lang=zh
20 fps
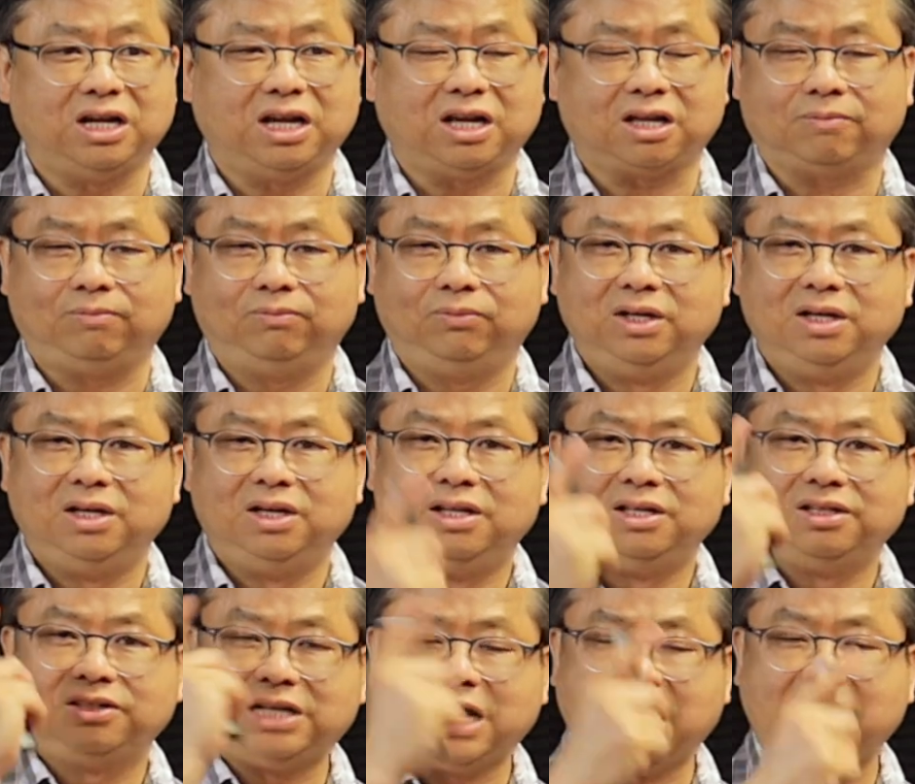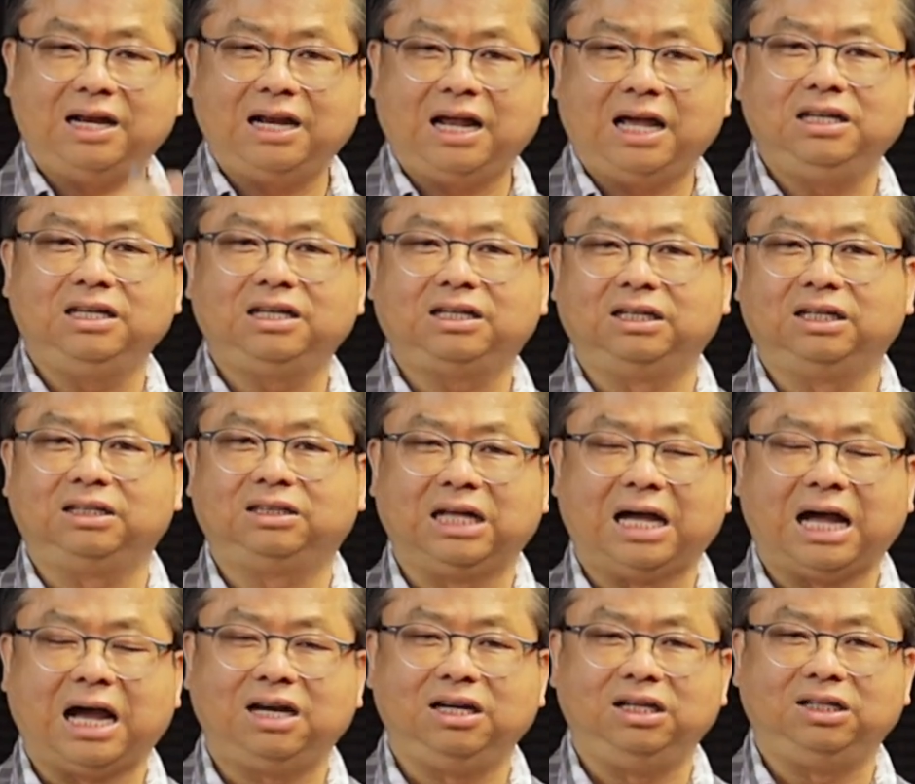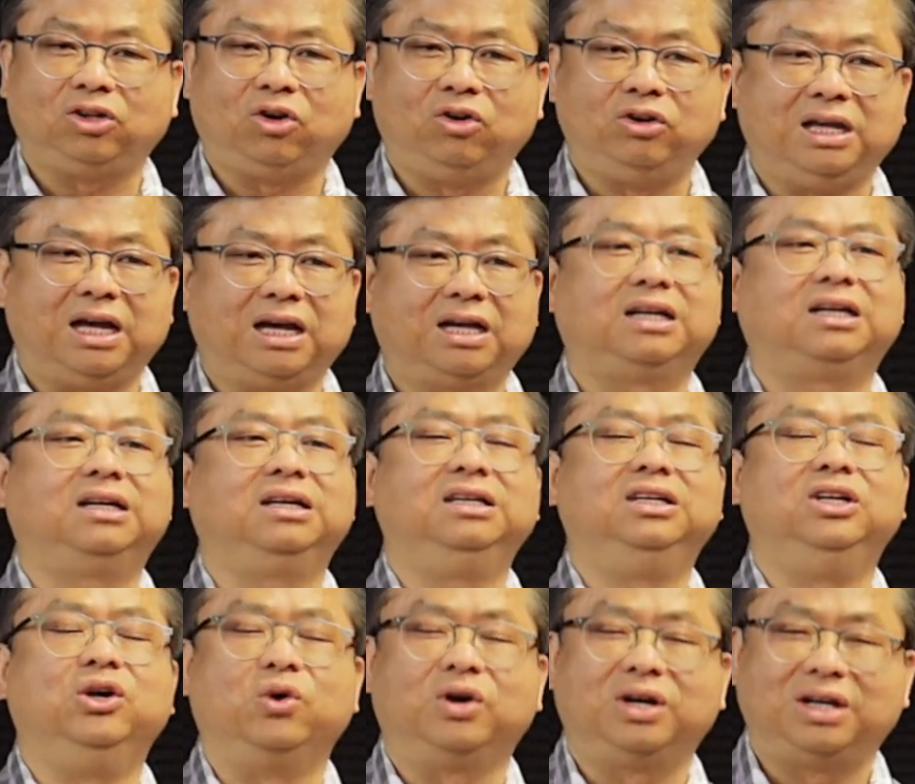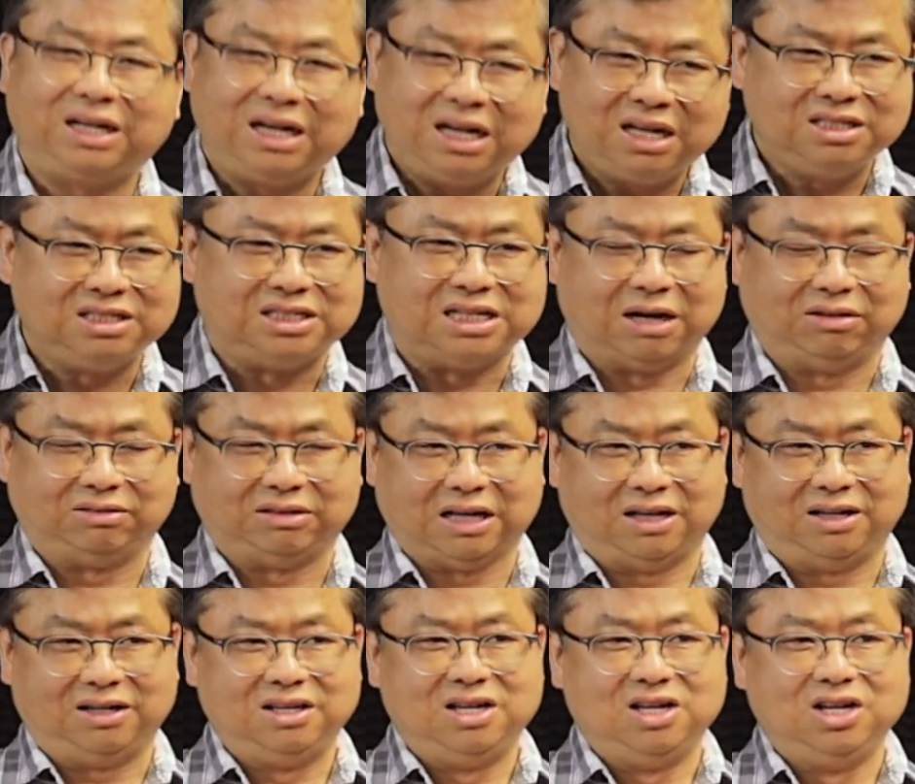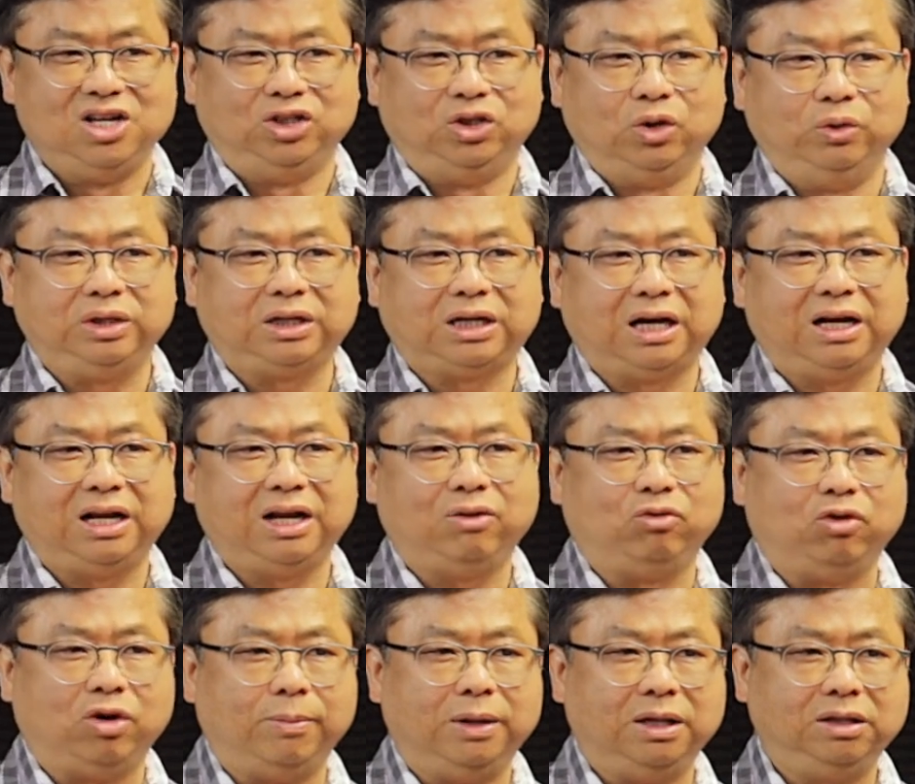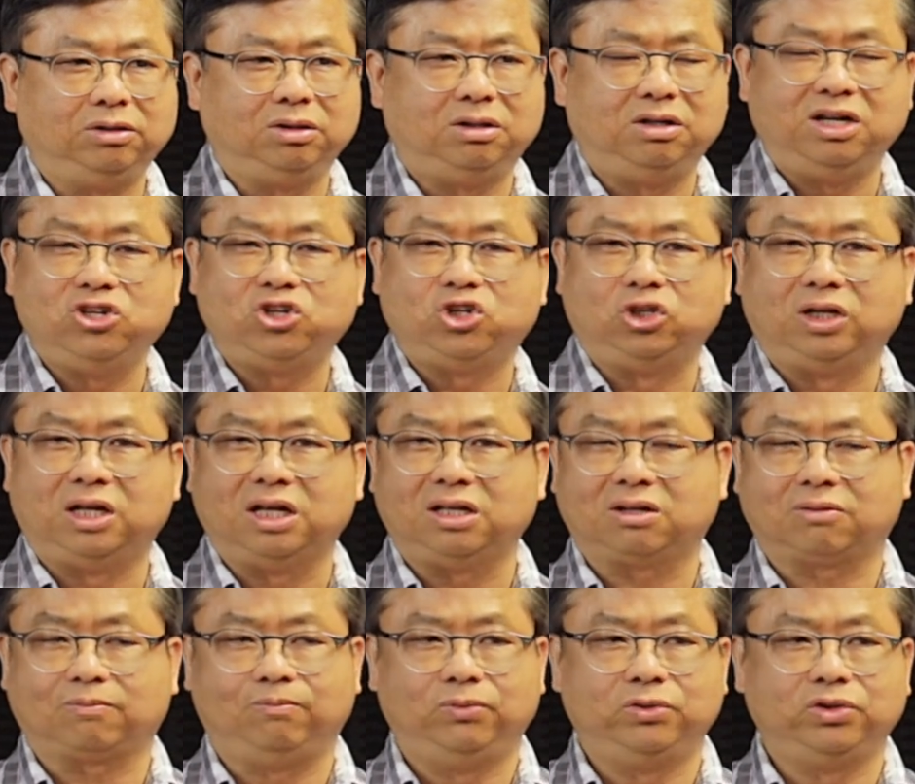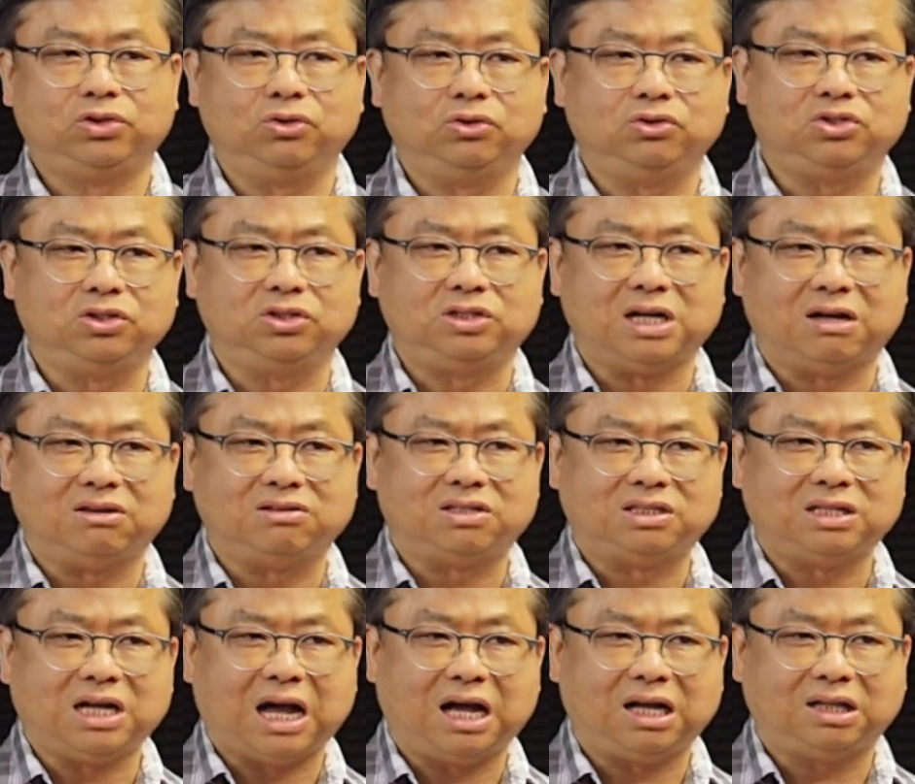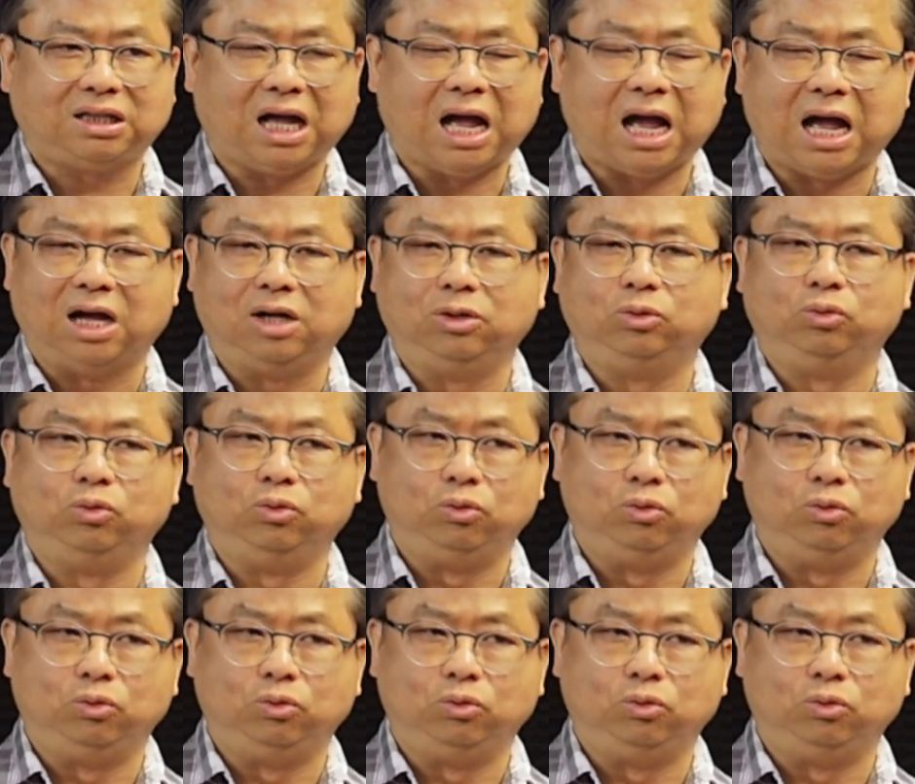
呢，在那一个的安纳托利亚有更早的，有一个呢，我们都认识的，就是叫沙塔。